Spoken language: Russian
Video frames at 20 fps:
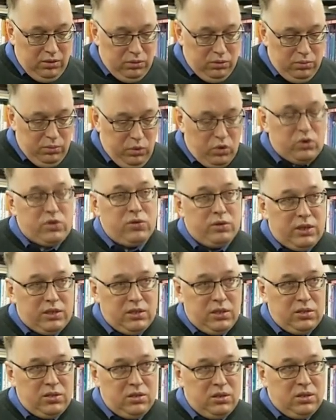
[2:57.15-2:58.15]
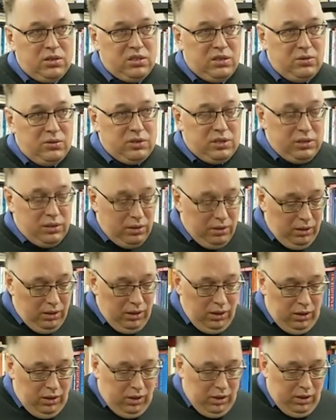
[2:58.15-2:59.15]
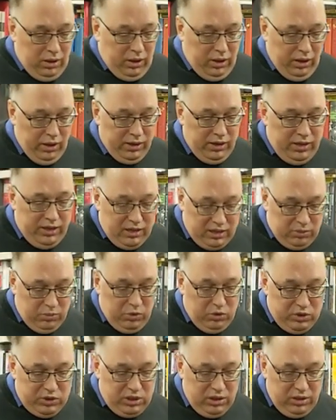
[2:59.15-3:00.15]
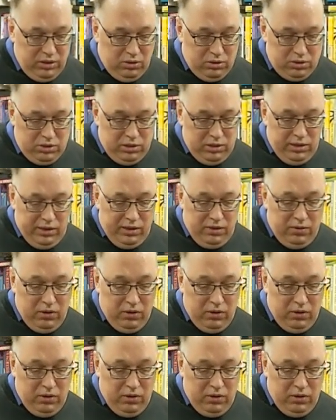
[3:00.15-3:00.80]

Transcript: он прожил достаточно целостно. Э, и это было серьезно для